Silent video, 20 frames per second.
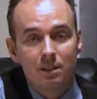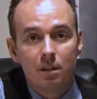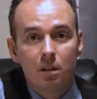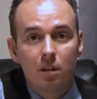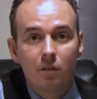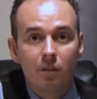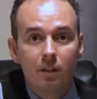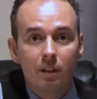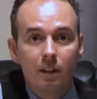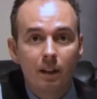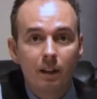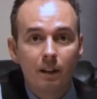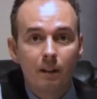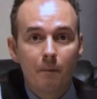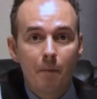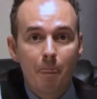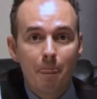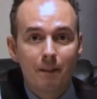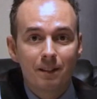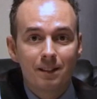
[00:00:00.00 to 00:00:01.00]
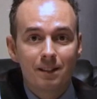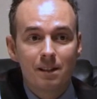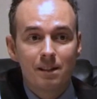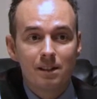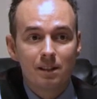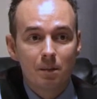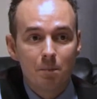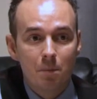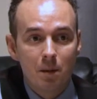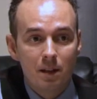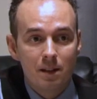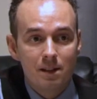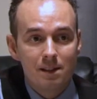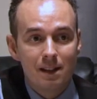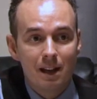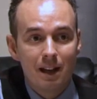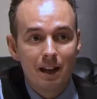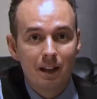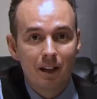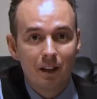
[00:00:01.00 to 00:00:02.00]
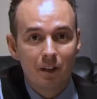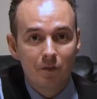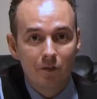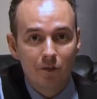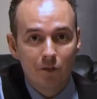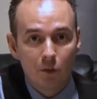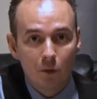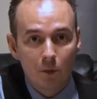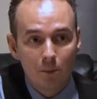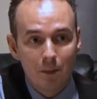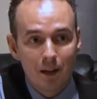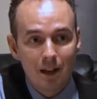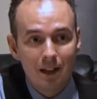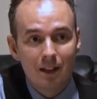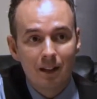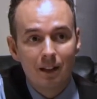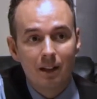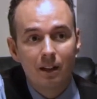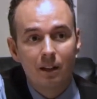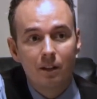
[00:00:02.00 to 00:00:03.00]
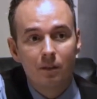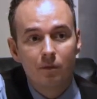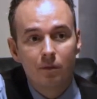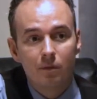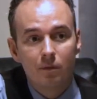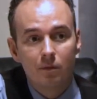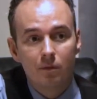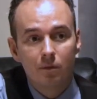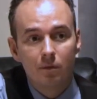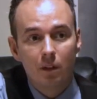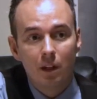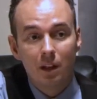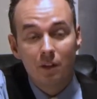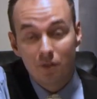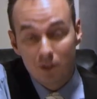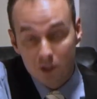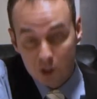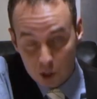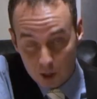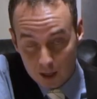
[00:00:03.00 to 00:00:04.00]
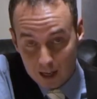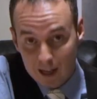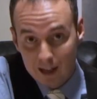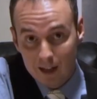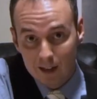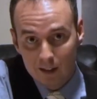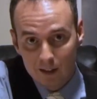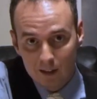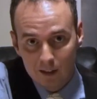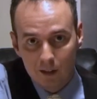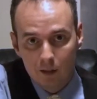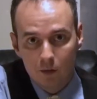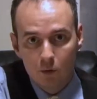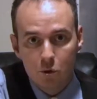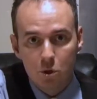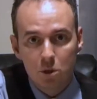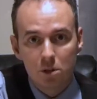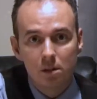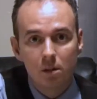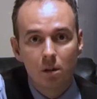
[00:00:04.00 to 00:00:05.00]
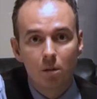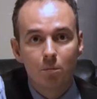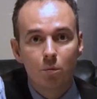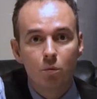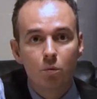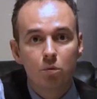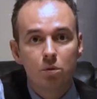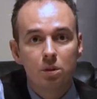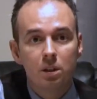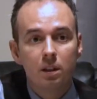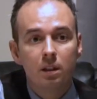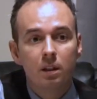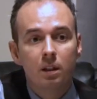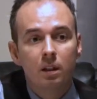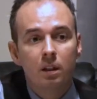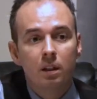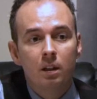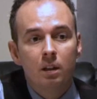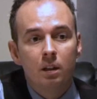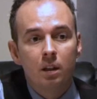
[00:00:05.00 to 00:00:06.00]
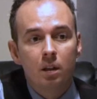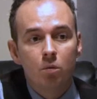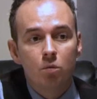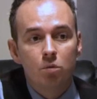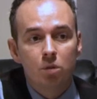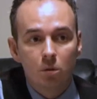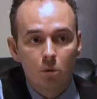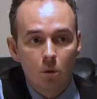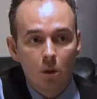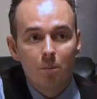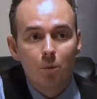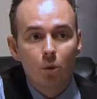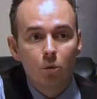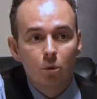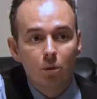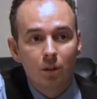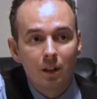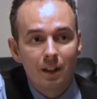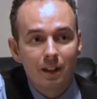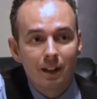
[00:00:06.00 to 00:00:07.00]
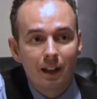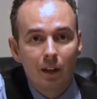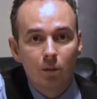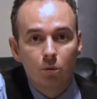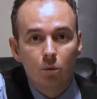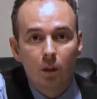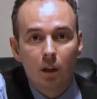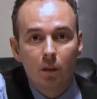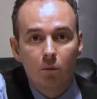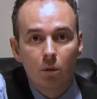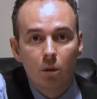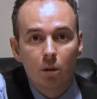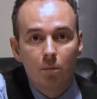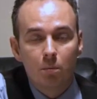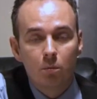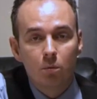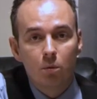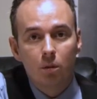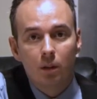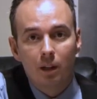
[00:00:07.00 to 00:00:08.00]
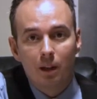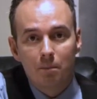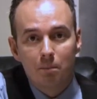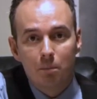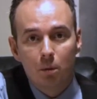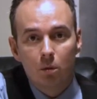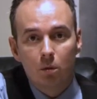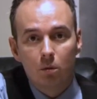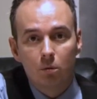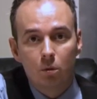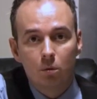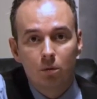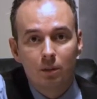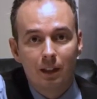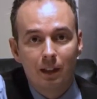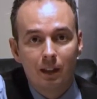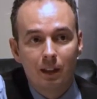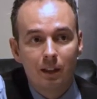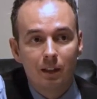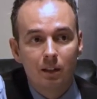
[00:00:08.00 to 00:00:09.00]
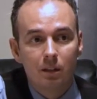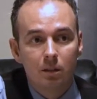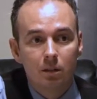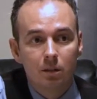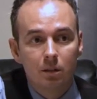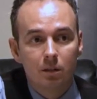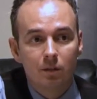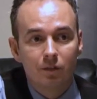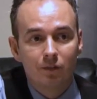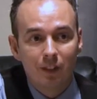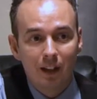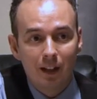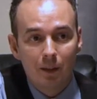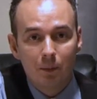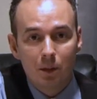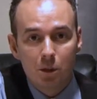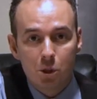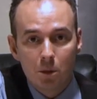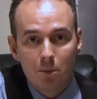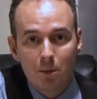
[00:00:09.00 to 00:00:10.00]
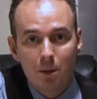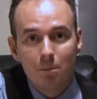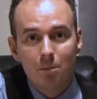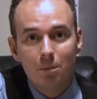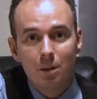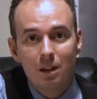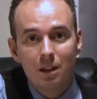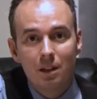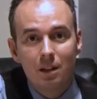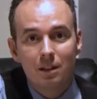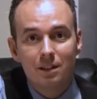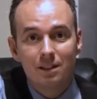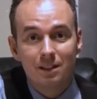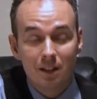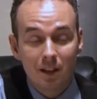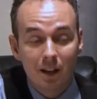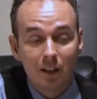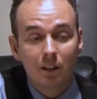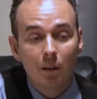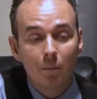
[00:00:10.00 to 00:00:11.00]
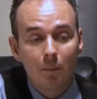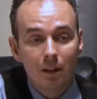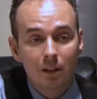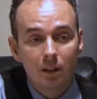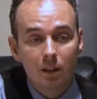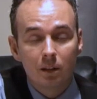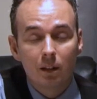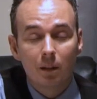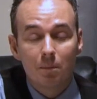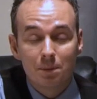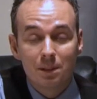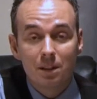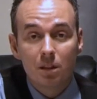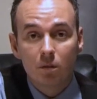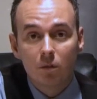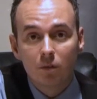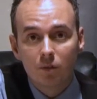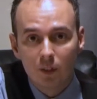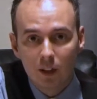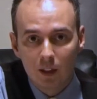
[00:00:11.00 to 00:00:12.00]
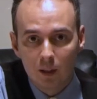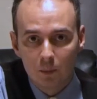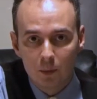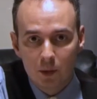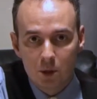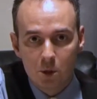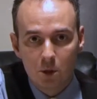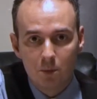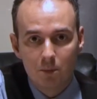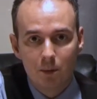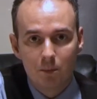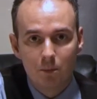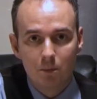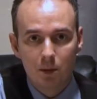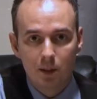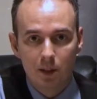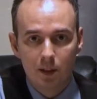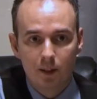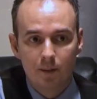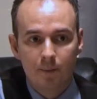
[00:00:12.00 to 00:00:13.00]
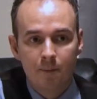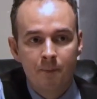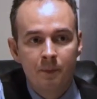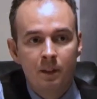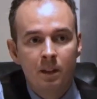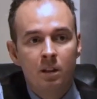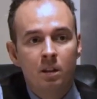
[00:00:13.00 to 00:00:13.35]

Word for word: Significa sensibilizzare, informare e vigilare che non ci siano abusi in un settore molto delicato che è quello appunto del rapporto tra eh, farmaci e bambini, segnatamente tra psicofarmaci e bambini.